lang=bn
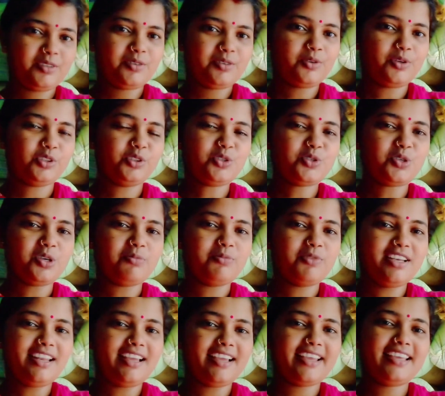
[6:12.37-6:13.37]
কত সময়
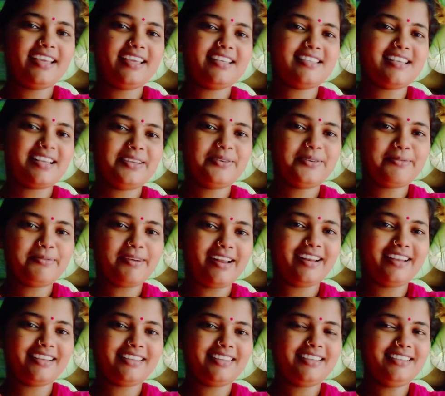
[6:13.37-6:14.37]
লাগে কে জানে ওর বানাতে